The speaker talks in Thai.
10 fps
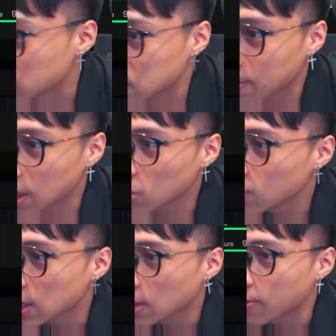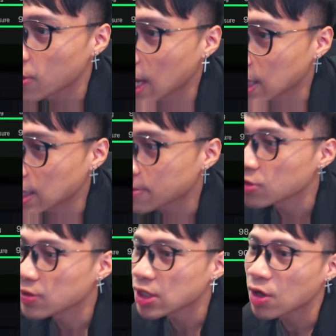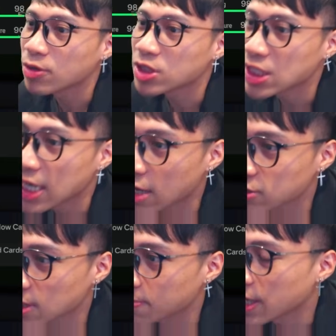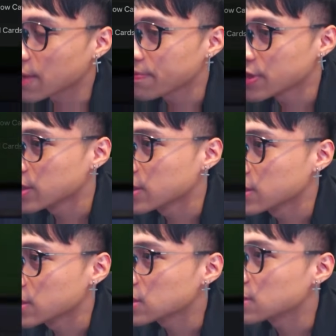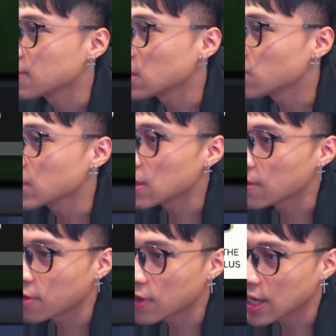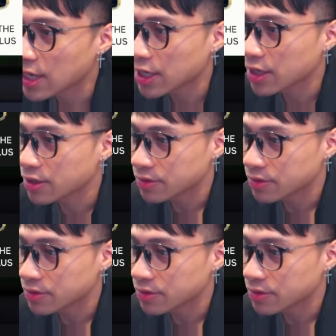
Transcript: สมิธดูดีกว่ามอร์แกนอีกเพราะตัวนี้คอมโพเชอร์90แล้วครับสมิธดูดีกว่ามอร์แกนอีก